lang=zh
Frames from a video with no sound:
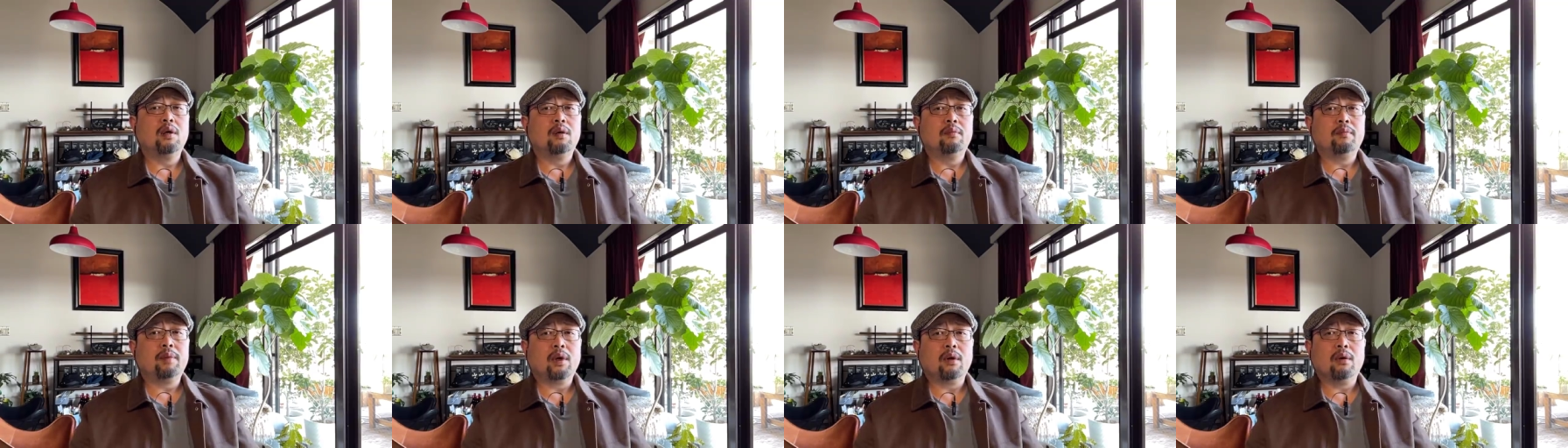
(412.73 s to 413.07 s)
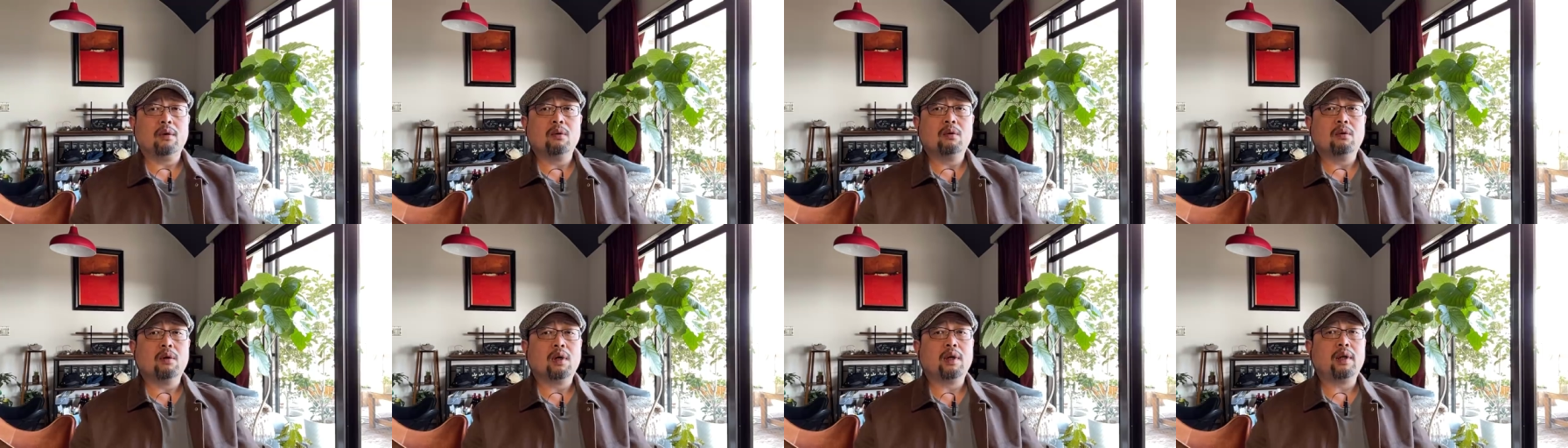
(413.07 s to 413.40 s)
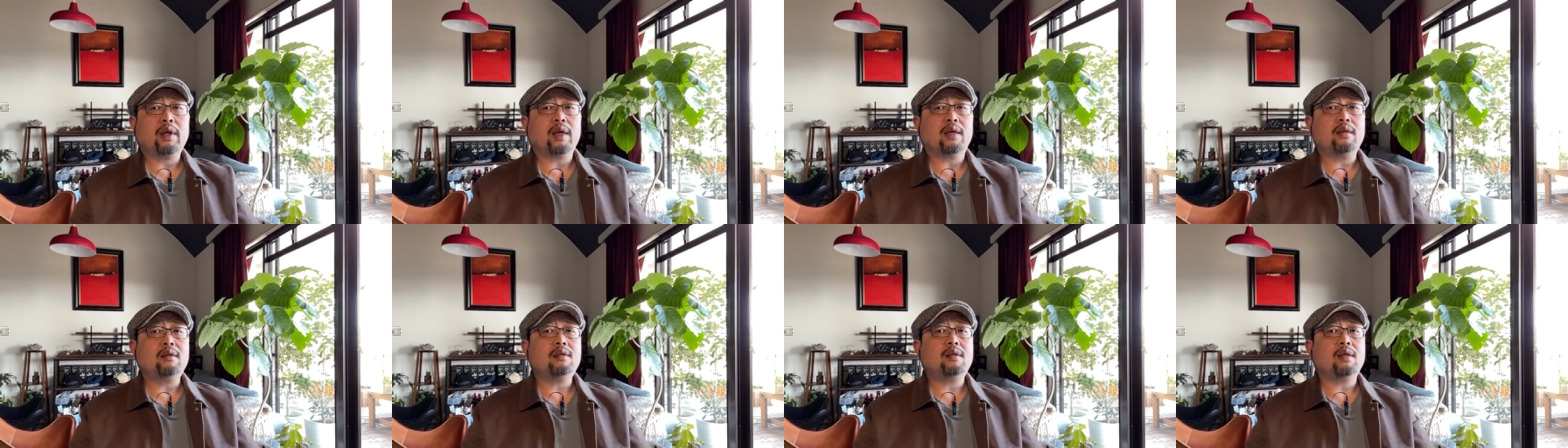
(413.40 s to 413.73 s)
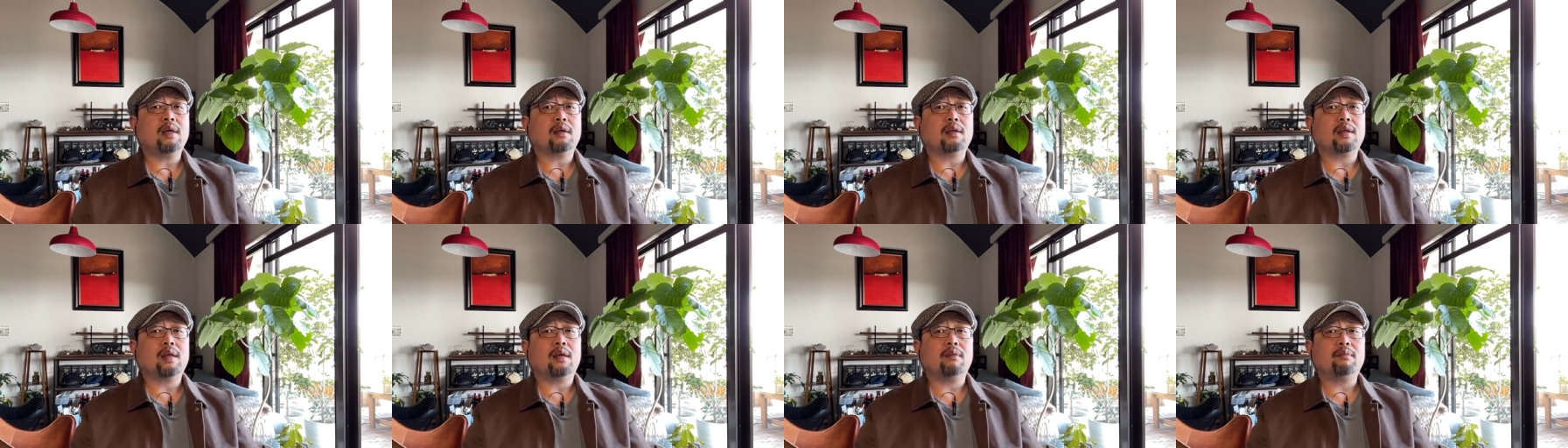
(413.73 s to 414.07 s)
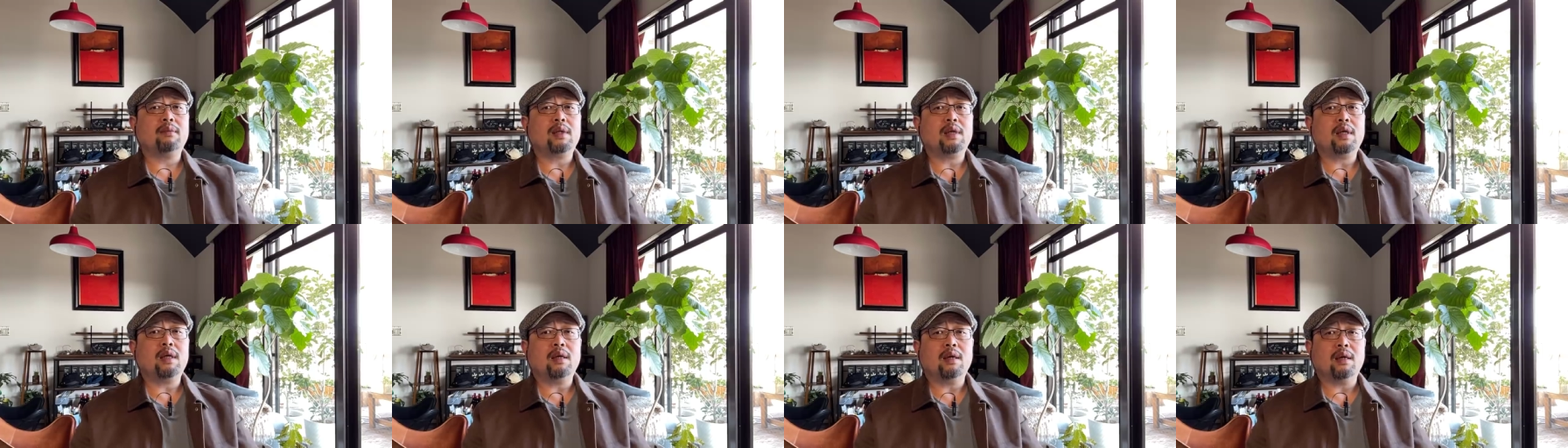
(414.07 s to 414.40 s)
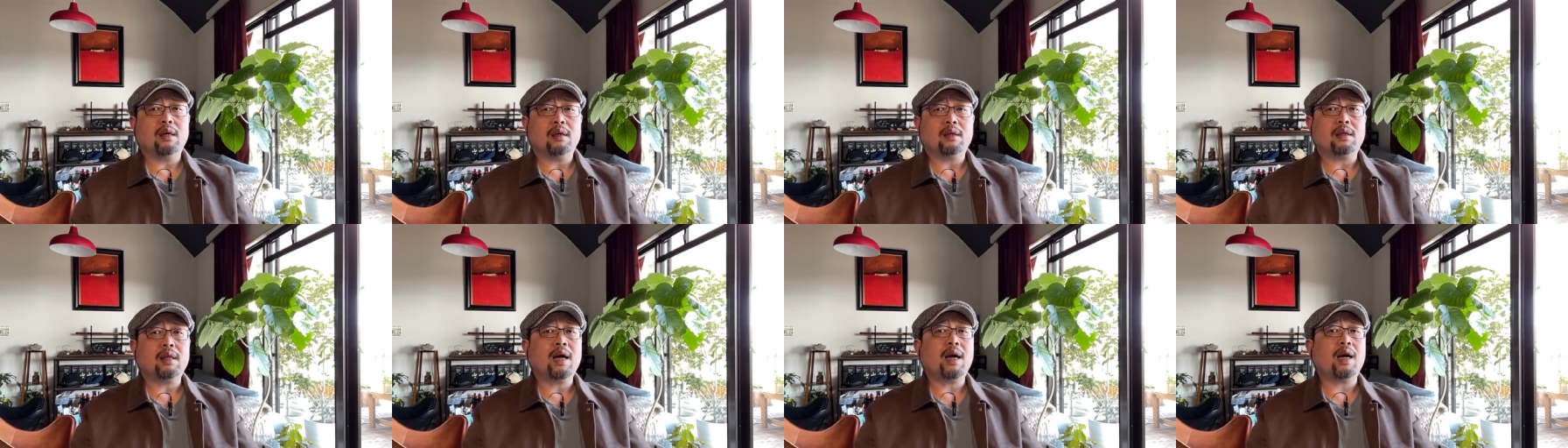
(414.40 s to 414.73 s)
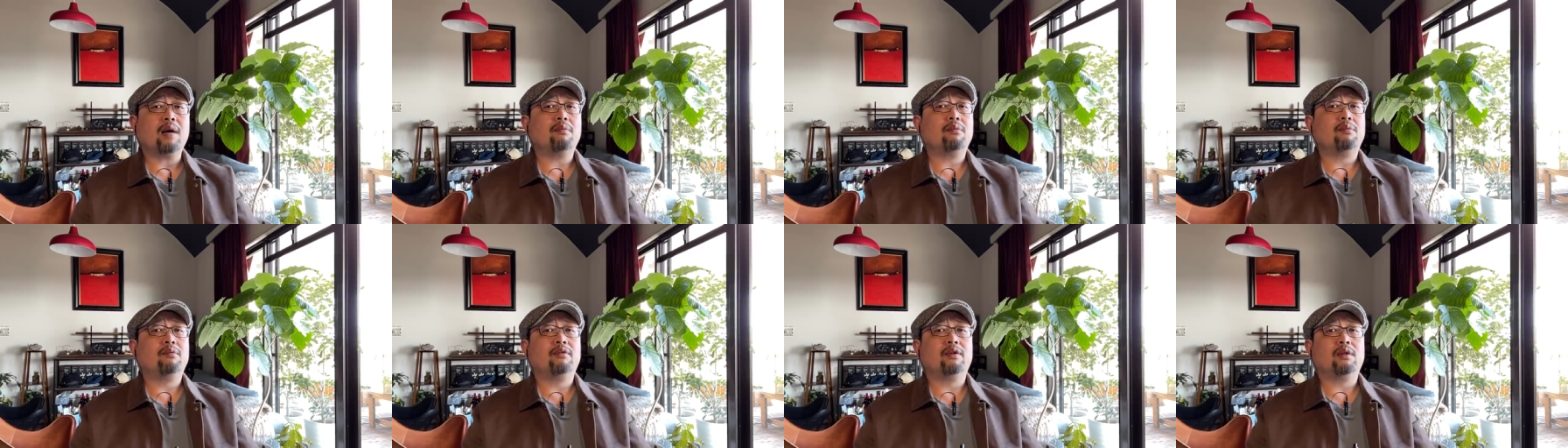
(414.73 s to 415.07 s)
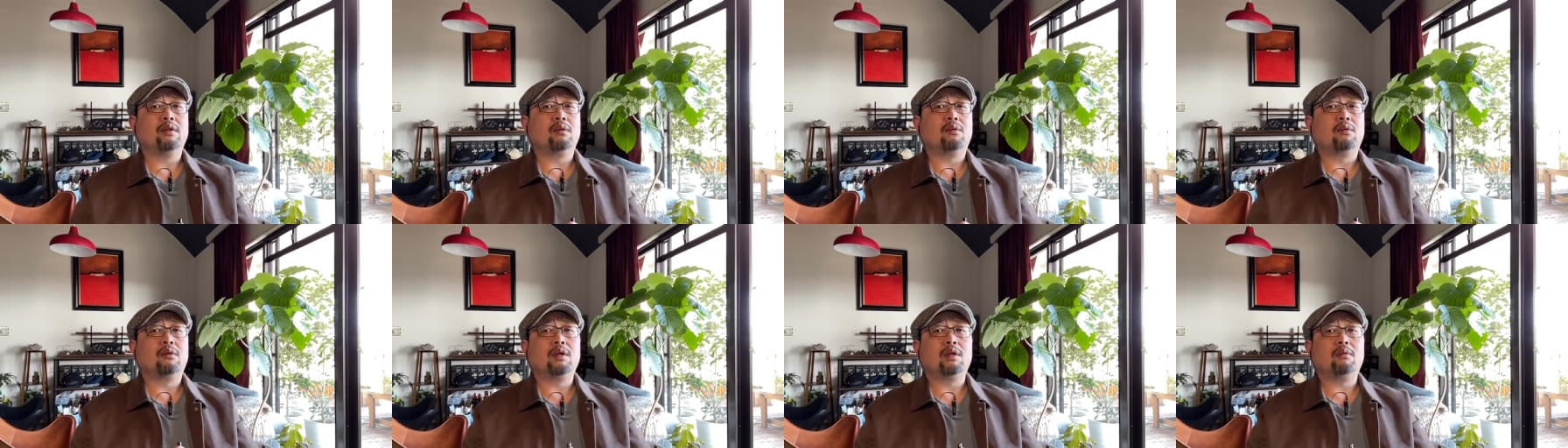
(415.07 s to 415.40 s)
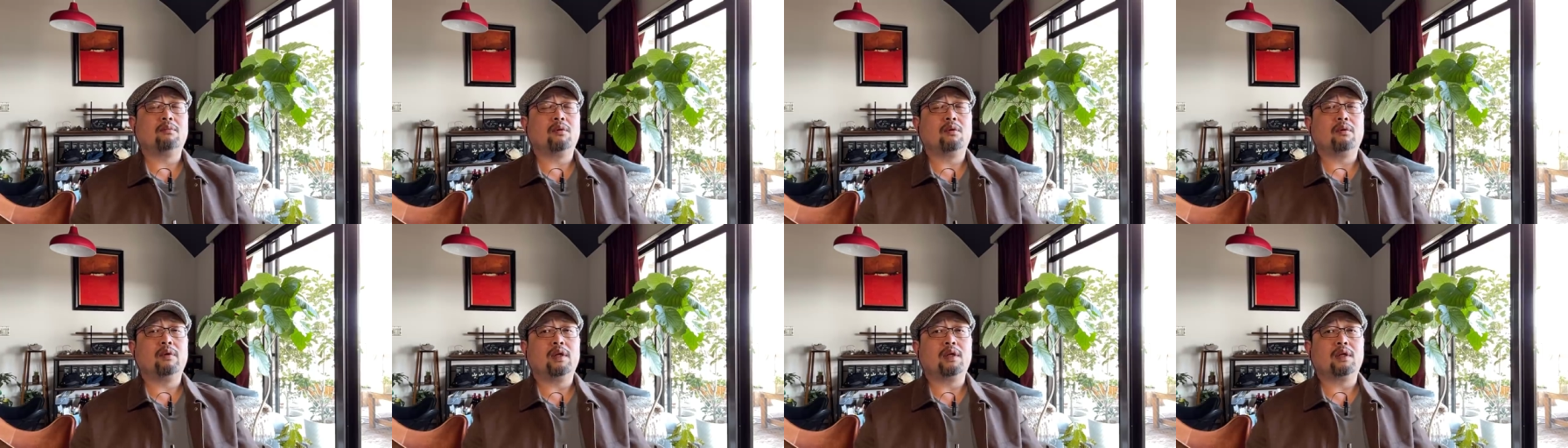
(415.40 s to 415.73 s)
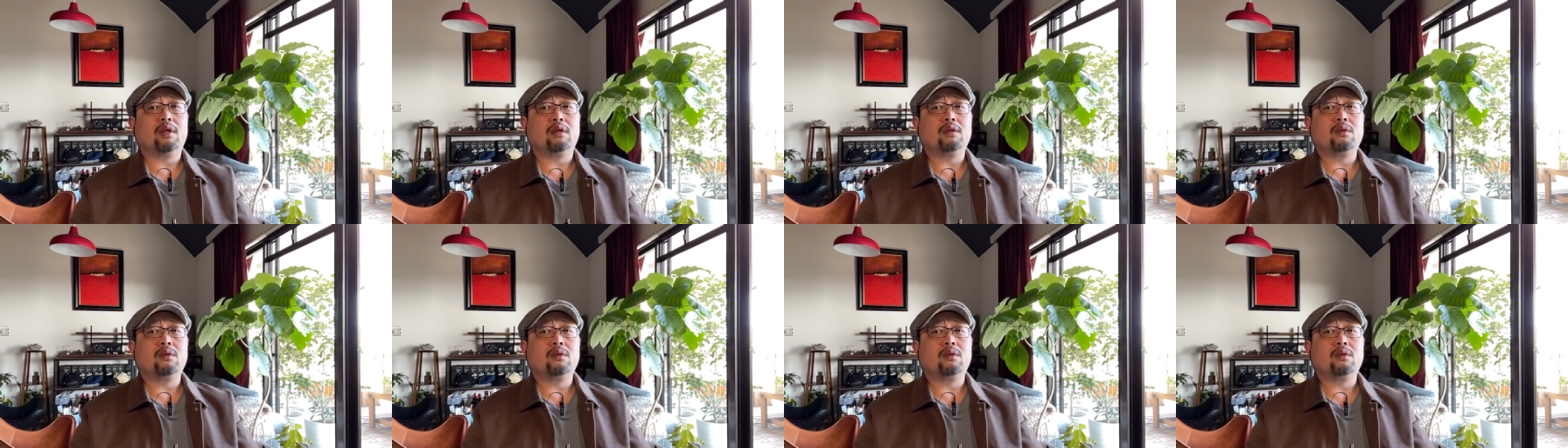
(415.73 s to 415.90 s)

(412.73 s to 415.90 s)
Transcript: 包括联想他们也大部分都是这么回事儿，